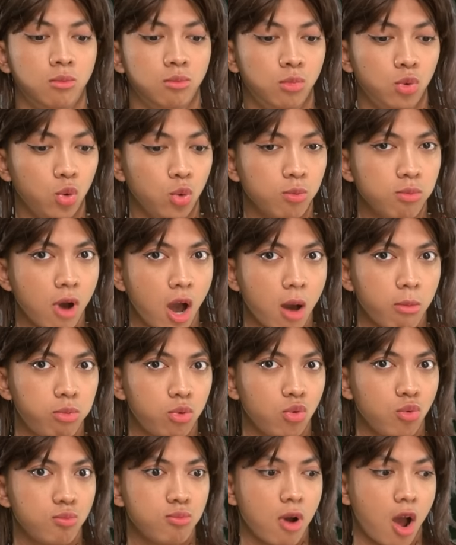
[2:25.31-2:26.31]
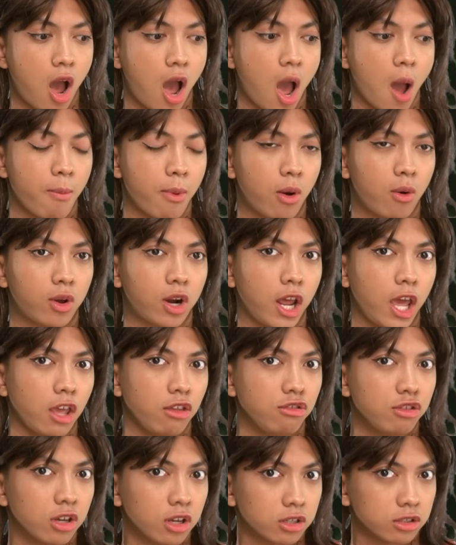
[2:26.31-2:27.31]
Berubah, berubah, Power
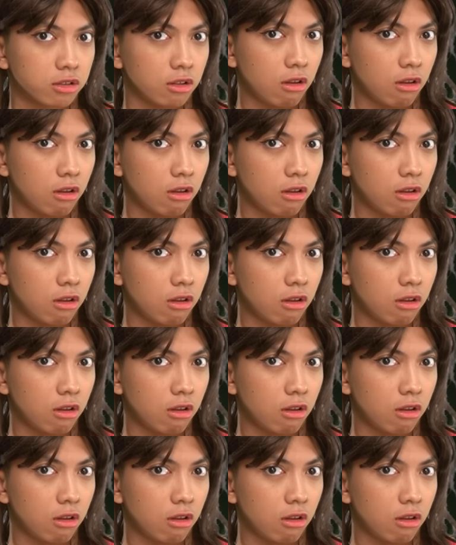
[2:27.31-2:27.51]
Rangers